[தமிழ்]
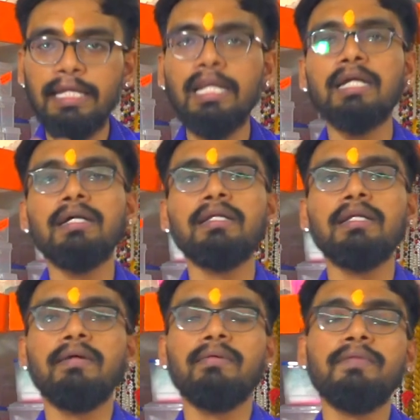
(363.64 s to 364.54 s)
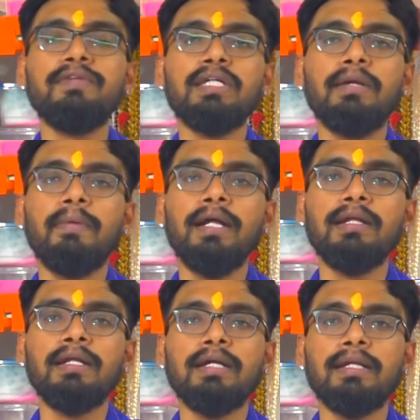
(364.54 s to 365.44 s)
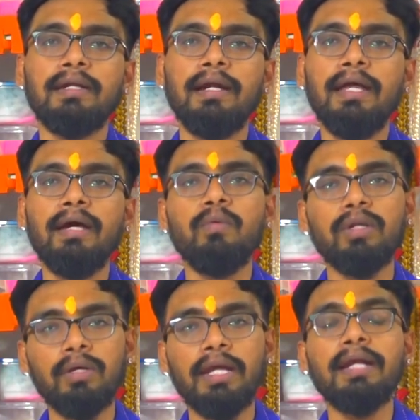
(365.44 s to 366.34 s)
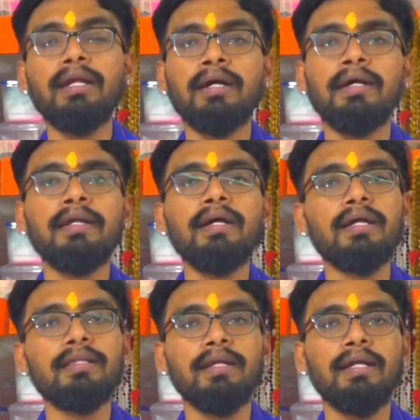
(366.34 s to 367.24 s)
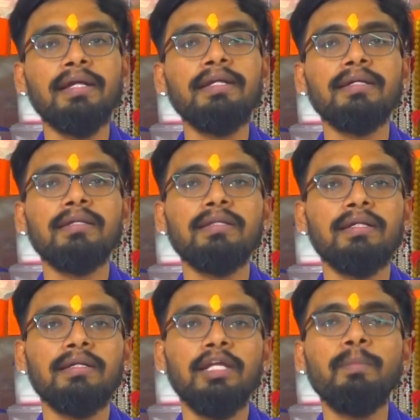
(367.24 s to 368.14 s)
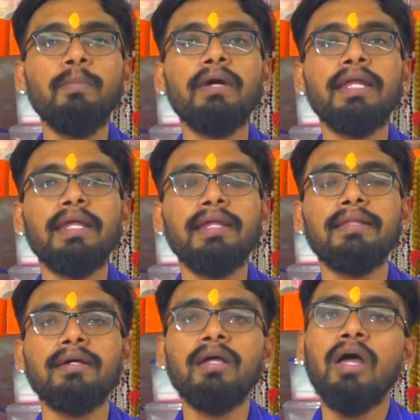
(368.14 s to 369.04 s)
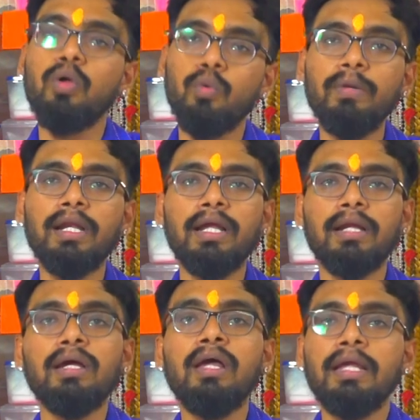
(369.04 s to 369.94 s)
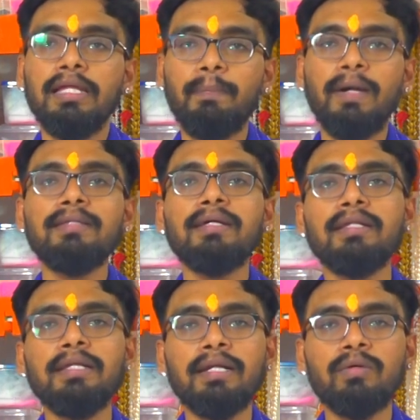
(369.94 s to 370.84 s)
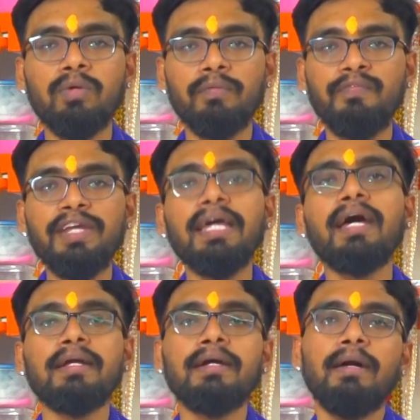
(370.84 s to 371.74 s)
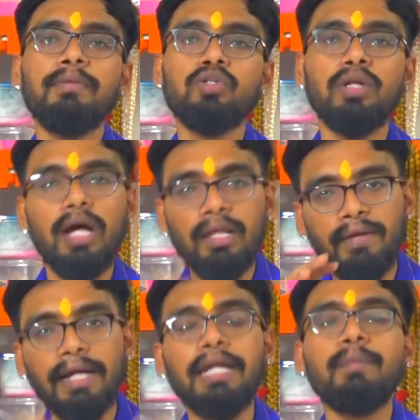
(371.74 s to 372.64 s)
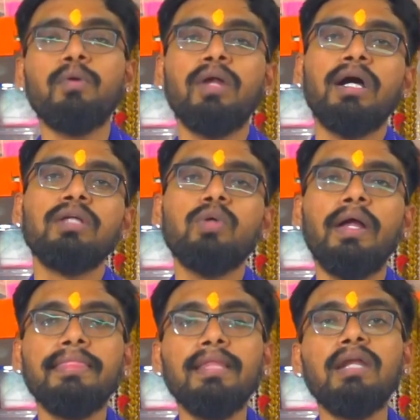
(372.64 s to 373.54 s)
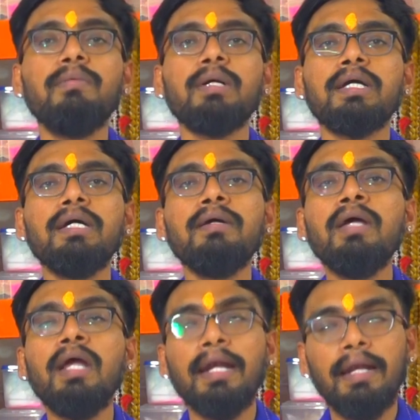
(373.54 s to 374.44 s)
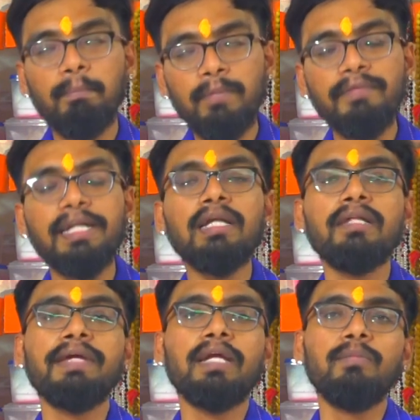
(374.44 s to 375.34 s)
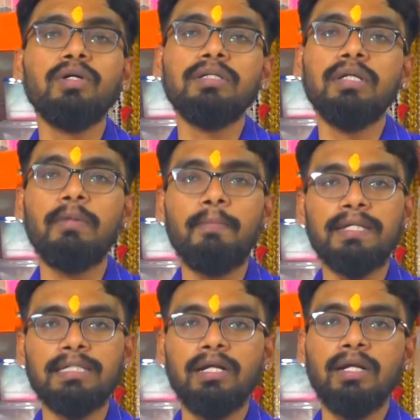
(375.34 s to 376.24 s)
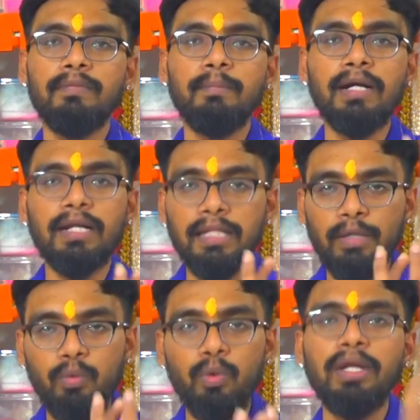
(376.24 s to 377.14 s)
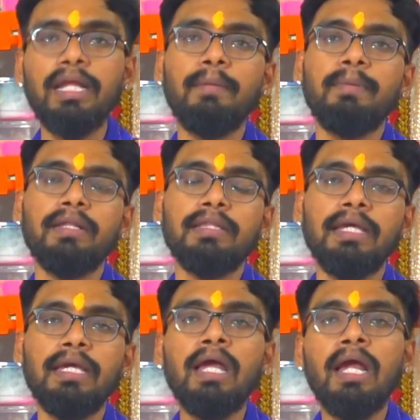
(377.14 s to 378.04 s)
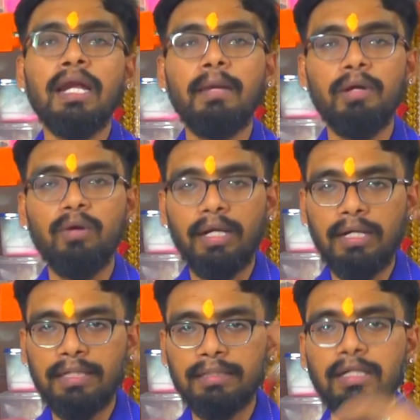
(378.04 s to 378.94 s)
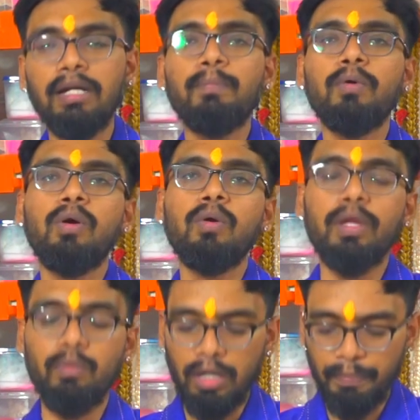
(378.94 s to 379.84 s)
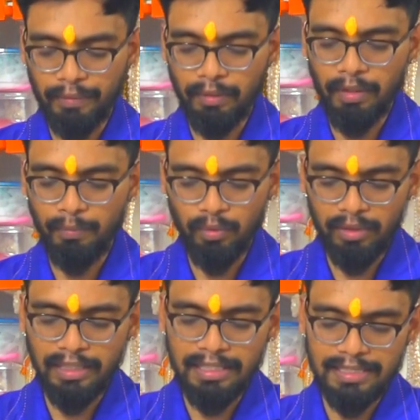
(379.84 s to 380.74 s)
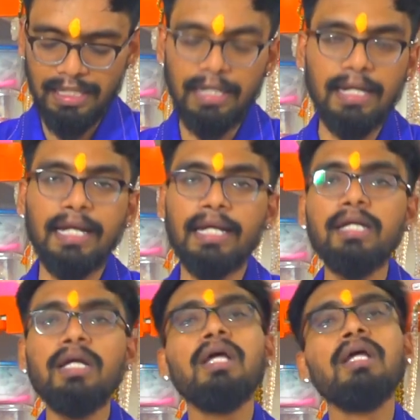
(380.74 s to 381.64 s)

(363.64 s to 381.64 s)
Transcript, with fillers: ஈர்க்கிறது விஷயமா இருக்கிறதுனால ஒருத்தவங்க கேட்டாங்க என்னங்க அந்த லைட்டு இந்த நெருப்பு மாதிரி எரியுது ரொம்ப நல்லா இருக்கு இதை பார்த்ததுலேருந்து எனக்கு ஒரு ஃப்ரீயாக இருக்குங்க அப்படின்னு சொல்லி அதை வாங்கிட்டு போனாங்க ஸோ அந்த அளவுக்கு நம்ம வீட்டில் இதை வைக்கும் பொழுது நம்ம பசங்களுக்கு மனதை ஒருநிலைப்படுத்தி நம்மளோட கஷ்டங்களை போகக்கூடிய ஒரு அற்புதமான பொருள் தான் இந்த செல நைட்டு